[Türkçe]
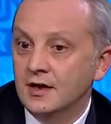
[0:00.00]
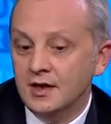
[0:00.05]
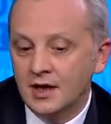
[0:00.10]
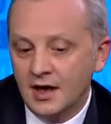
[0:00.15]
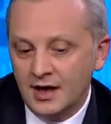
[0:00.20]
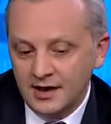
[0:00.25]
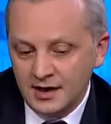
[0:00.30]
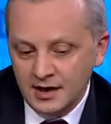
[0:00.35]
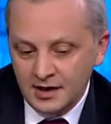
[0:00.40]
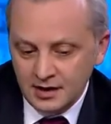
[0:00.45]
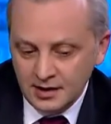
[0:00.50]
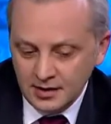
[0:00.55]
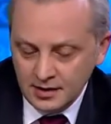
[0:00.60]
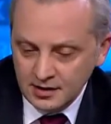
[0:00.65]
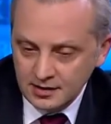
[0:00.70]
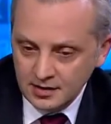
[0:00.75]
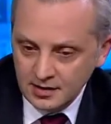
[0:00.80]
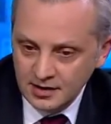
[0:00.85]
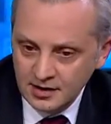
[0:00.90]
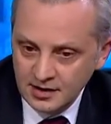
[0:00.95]
Yani
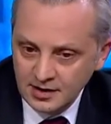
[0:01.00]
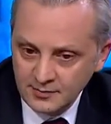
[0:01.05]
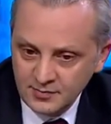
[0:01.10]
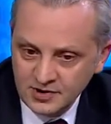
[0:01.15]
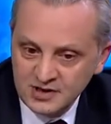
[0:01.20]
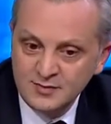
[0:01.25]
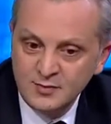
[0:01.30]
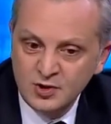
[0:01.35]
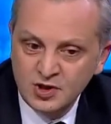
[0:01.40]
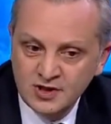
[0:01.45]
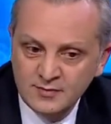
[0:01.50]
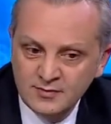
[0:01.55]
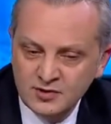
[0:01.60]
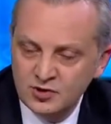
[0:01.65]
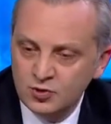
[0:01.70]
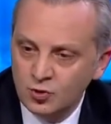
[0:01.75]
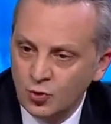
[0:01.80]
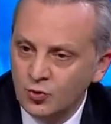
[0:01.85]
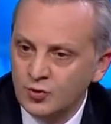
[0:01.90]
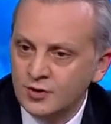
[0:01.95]
e, bizim içimiz
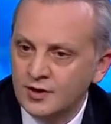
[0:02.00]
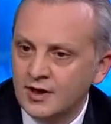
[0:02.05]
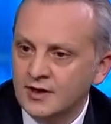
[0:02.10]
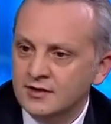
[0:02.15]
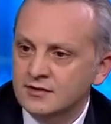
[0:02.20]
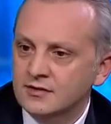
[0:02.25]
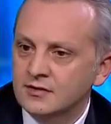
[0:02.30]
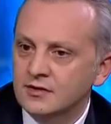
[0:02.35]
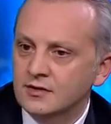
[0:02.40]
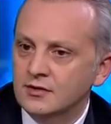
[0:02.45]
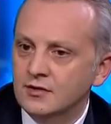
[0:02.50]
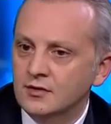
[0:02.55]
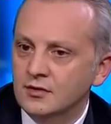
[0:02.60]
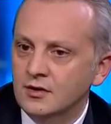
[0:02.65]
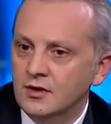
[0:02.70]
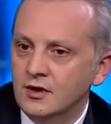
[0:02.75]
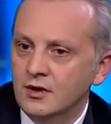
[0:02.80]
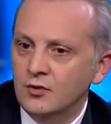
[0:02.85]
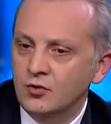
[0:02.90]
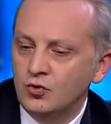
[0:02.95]
çok rahat.
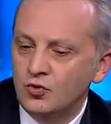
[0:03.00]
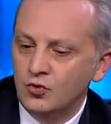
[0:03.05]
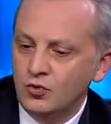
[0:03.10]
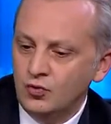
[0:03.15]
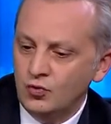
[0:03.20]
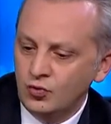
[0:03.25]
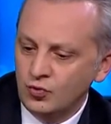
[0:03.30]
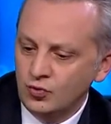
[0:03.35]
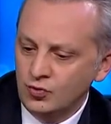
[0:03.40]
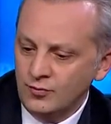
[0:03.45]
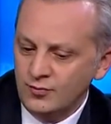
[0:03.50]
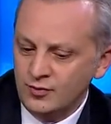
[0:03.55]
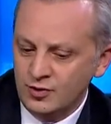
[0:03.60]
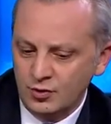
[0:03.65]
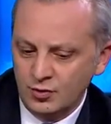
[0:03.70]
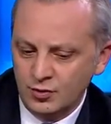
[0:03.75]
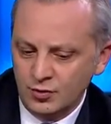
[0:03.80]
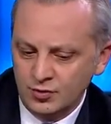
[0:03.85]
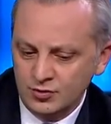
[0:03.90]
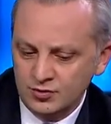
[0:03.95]
Çünkü şunu
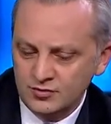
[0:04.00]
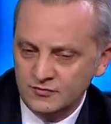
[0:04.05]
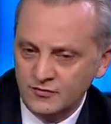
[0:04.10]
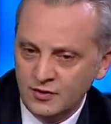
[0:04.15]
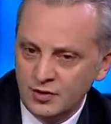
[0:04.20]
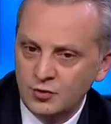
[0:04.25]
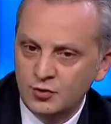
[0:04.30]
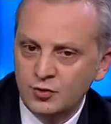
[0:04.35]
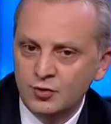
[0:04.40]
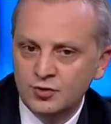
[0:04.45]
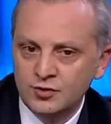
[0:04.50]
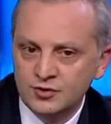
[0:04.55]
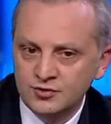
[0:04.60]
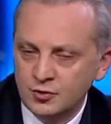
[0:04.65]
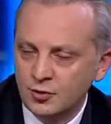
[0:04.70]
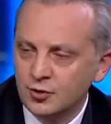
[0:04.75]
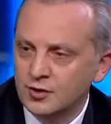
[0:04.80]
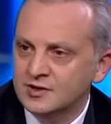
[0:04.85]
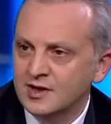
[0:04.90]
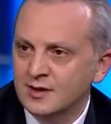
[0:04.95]
biliyoruz ve görüyoruz,
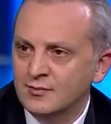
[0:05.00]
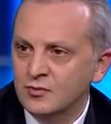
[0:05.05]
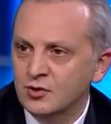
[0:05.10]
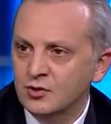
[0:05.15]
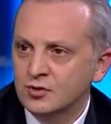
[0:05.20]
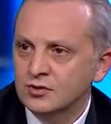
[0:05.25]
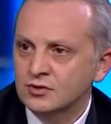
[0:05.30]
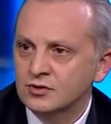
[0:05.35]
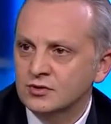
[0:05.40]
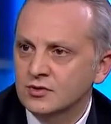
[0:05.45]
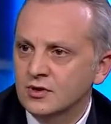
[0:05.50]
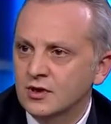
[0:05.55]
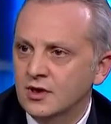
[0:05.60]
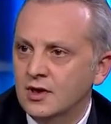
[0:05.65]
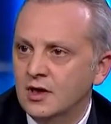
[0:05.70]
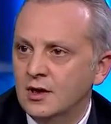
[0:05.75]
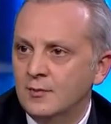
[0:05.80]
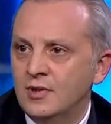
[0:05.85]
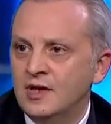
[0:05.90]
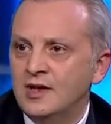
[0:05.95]
gözlemliyoruz.
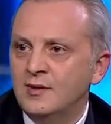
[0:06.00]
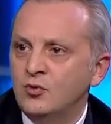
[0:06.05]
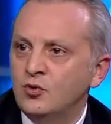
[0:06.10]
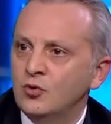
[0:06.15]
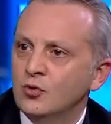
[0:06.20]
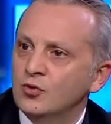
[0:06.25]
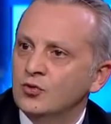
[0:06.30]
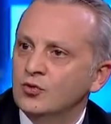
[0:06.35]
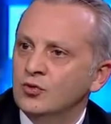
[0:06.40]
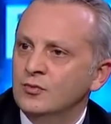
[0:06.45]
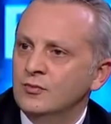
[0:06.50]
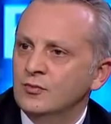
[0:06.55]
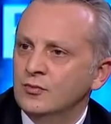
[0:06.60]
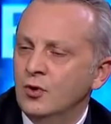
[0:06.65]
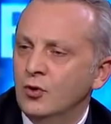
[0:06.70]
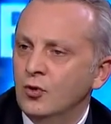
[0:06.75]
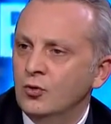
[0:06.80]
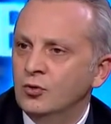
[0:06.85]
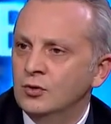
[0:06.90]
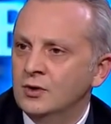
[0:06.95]
Benim çocuğum
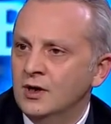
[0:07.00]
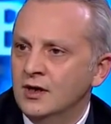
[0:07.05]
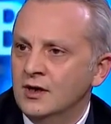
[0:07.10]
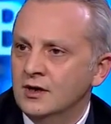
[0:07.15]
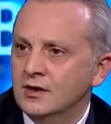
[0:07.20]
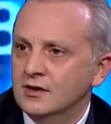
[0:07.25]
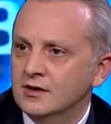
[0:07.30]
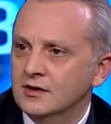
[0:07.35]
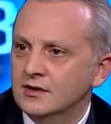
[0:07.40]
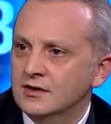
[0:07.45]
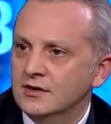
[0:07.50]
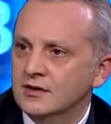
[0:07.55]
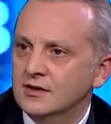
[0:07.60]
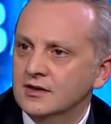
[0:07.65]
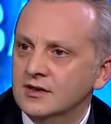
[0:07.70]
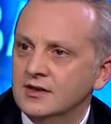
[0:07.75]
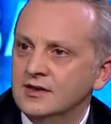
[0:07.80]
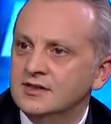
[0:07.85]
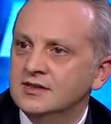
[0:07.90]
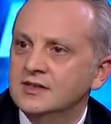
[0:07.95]
okula
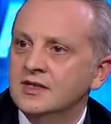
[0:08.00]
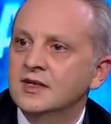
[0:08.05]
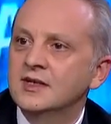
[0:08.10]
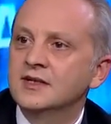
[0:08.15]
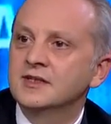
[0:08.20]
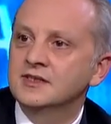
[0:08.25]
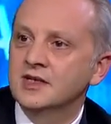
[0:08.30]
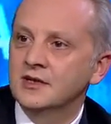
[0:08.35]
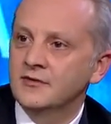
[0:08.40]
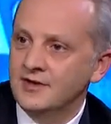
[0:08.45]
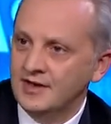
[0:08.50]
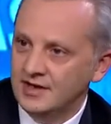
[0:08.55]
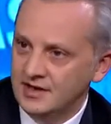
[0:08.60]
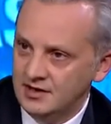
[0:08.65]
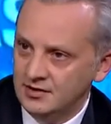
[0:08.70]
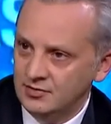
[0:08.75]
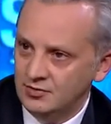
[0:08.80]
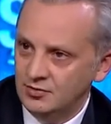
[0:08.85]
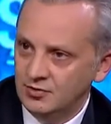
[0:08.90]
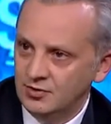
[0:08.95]
isteyerek, severek
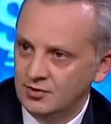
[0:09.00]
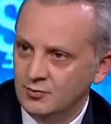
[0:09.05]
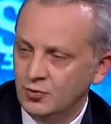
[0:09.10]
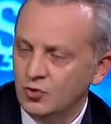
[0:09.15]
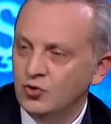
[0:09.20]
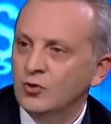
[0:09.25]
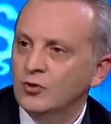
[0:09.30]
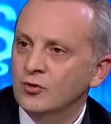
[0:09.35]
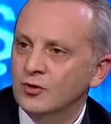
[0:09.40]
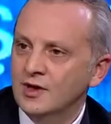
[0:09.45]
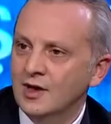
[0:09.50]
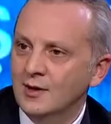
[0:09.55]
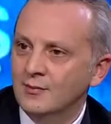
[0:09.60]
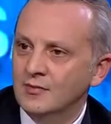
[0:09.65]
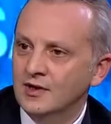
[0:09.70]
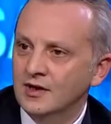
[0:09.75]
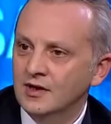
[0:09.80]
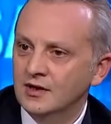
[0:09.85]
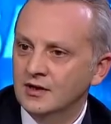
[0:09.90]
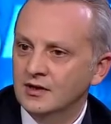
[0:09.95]
gidiyor. Bu çok
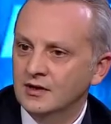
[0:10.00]
önemli.